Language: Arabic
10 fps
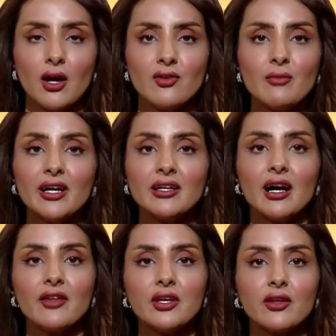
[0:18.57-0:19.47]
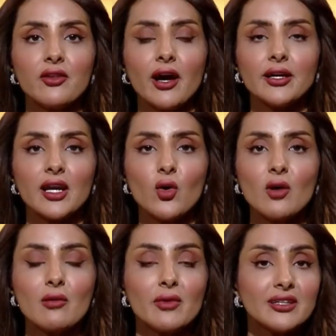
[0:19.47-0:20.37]
فما هي هذه الظاهرة
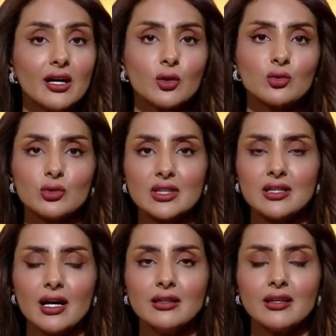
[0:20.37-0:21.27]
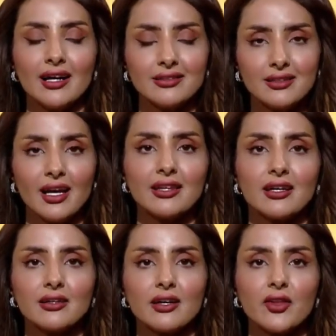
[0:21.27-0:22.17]
وما مدى خطورتها للحديث
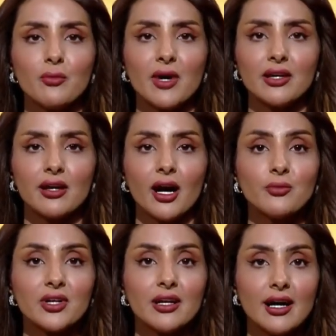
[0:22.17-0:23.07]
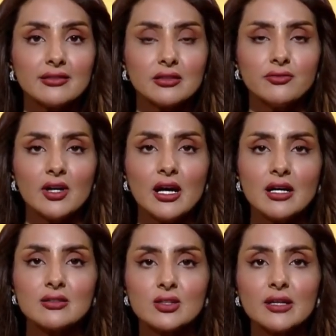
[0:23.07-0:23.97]
أكثر ينضم معنا عبر الهاتف
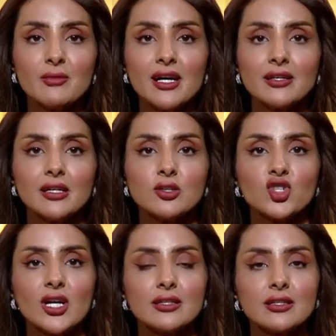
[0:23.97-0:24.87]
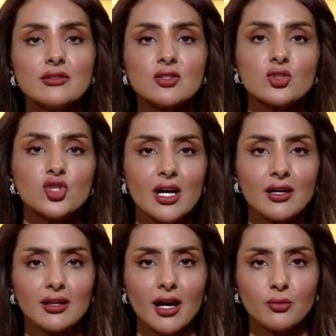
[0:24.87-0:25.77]
سليمان الجهاني
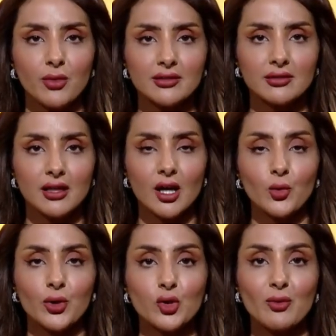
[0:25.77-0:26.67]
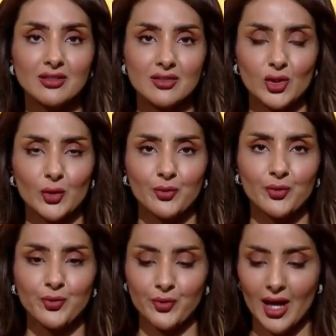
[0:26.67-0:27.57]
استشاري الباطنة والروماتيزيوم
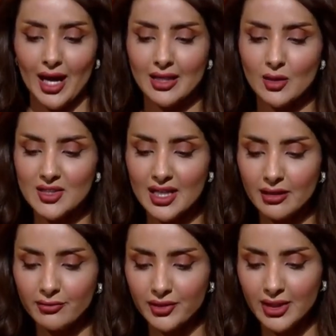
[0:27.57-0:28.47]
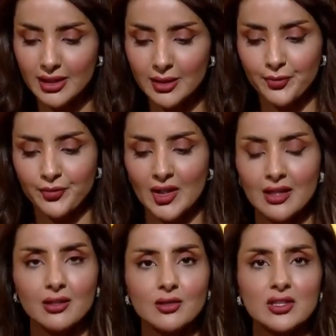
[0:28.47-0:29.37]
أهلا وسهلا فيك
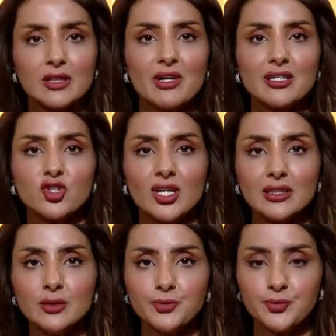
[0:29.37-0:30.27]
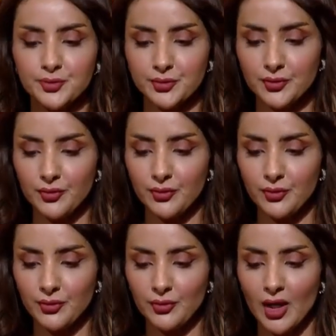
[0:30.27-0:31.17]
سليمان الجهني حياكم الله
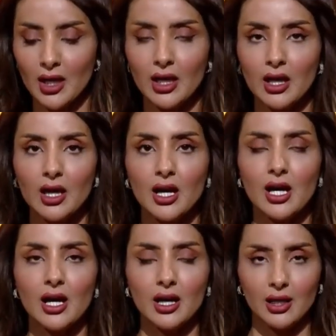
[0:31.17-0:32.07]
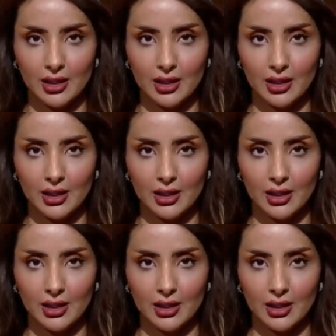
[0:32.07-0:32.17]
حياكم الله حيا الله